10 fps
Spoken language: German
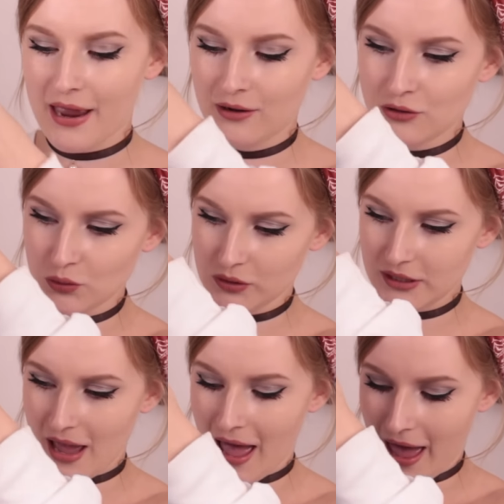Beinen
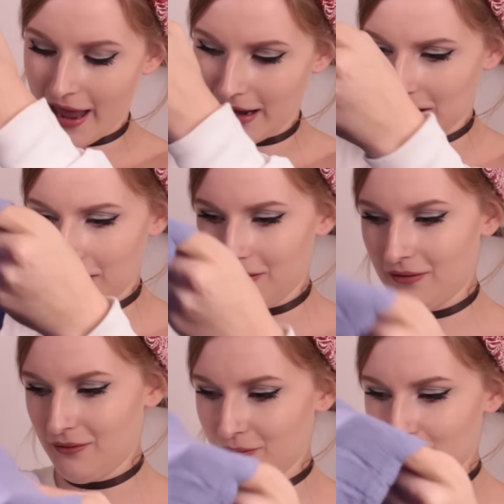durch ein
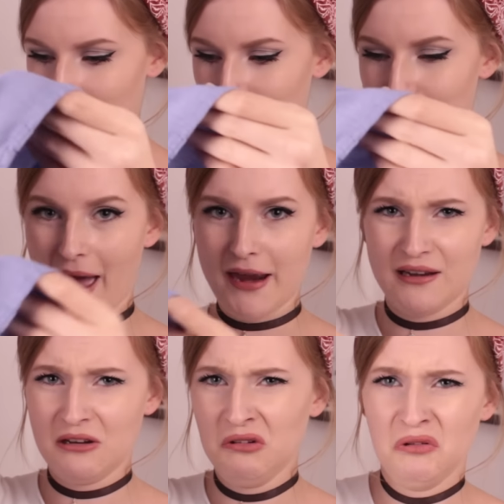äh,
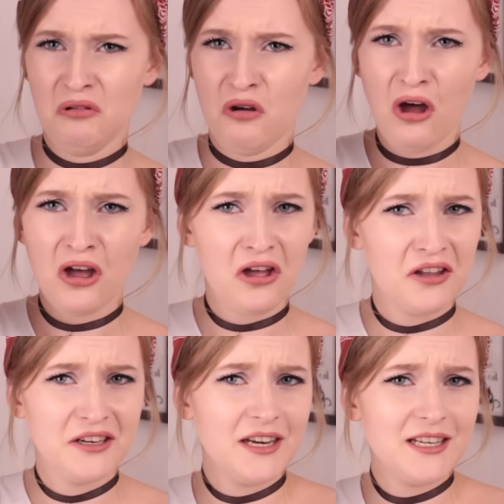Beinloch,
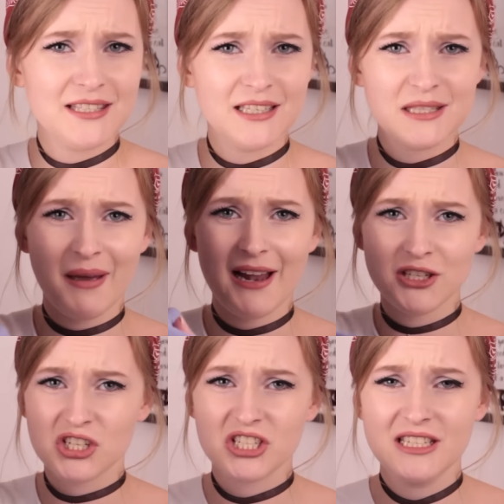nenne ich es jetzt mal,
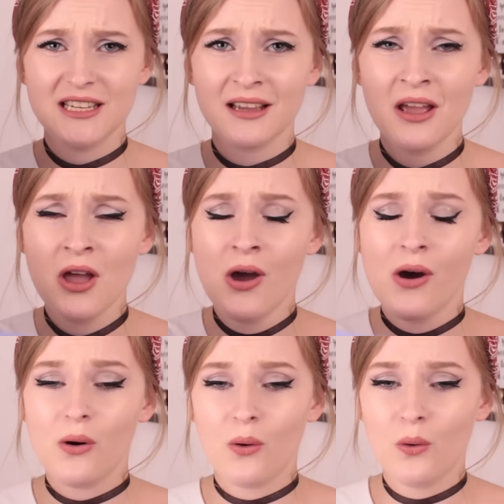gestiegen
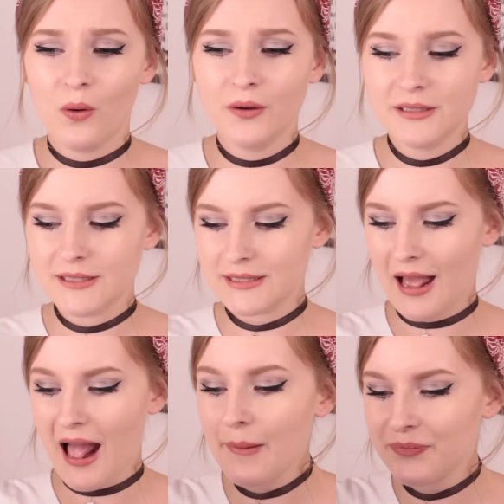und
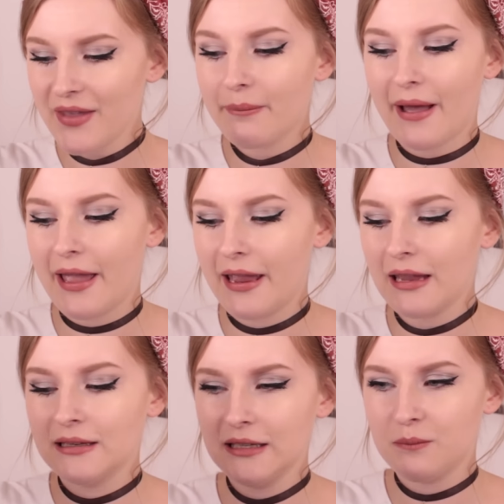habe
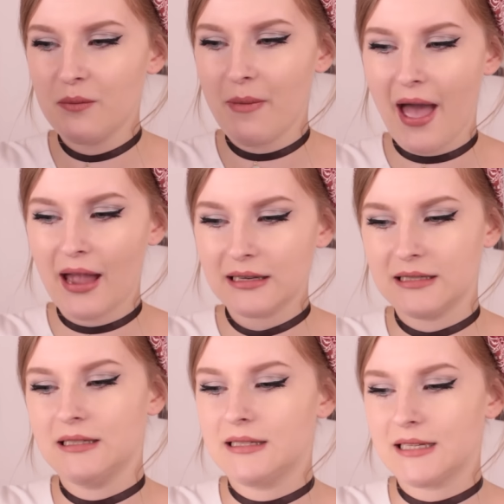dabei nicht
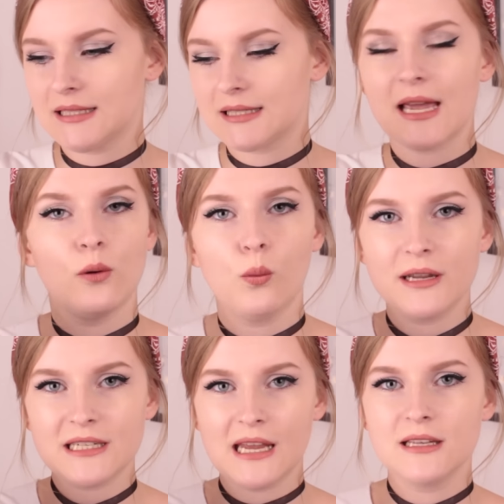bemerkt, dass das kein
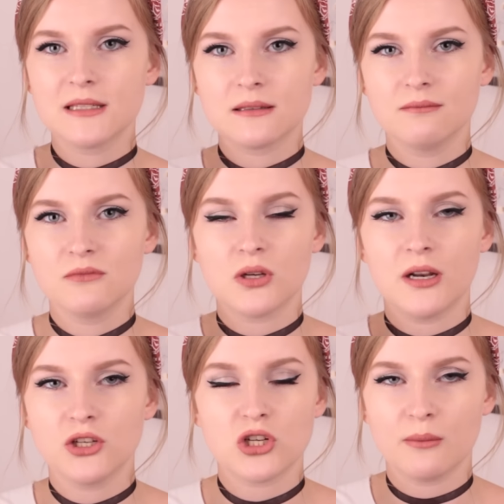Oberteil ist,
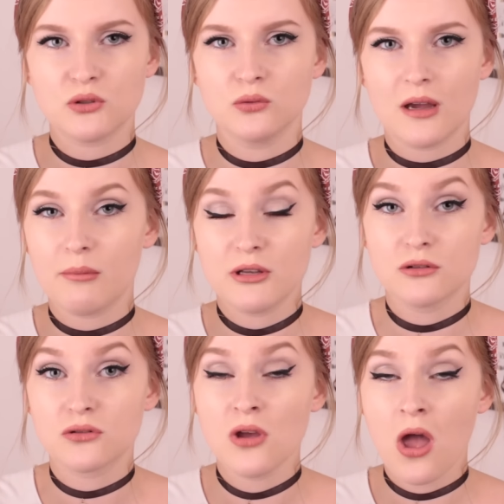sondern ein Jumpsuit. Aber
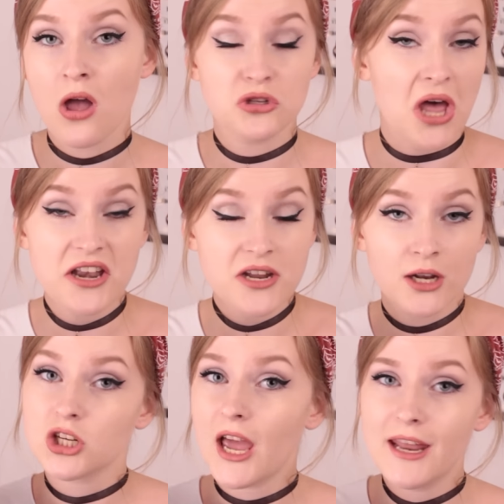es, es hat
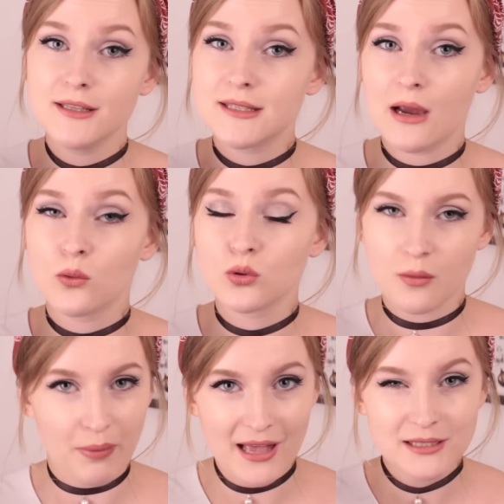anscheinend sehr gut
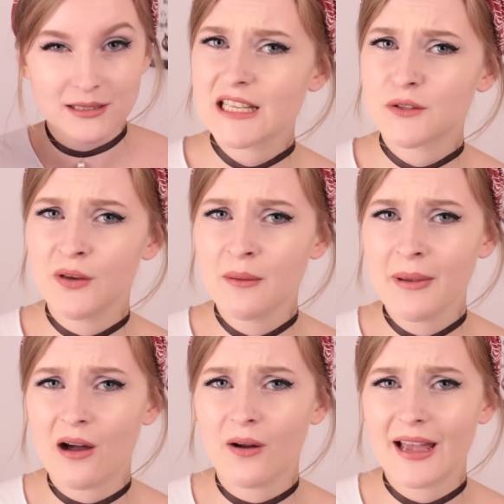gepasst. Es fiel
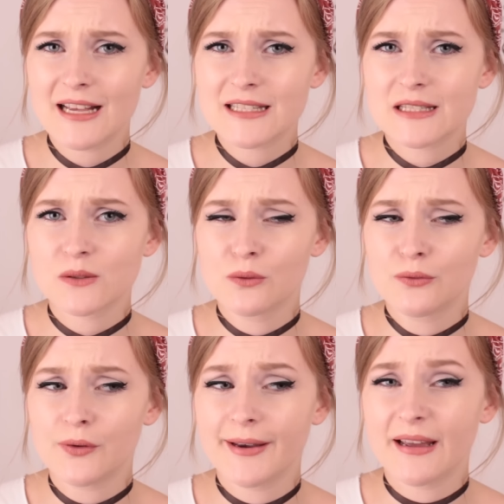mir auch erst so
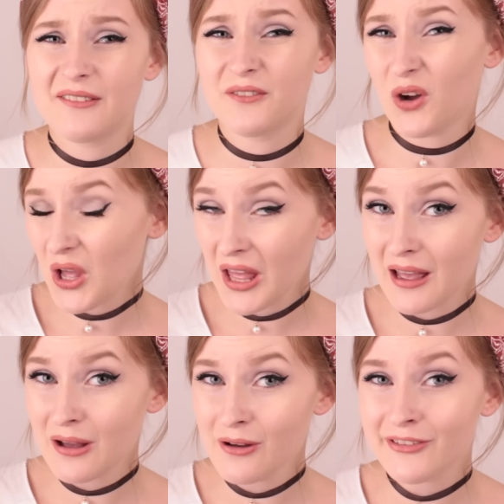vor einer Woche
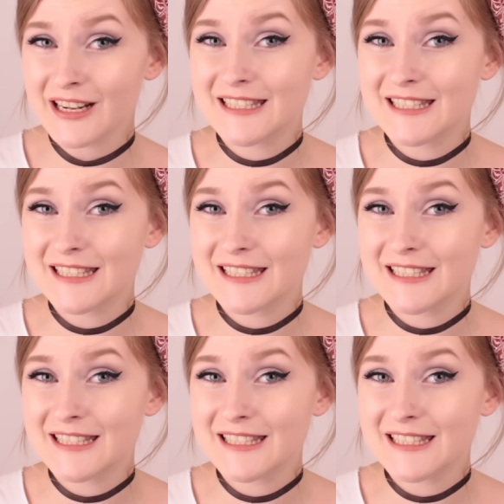auf,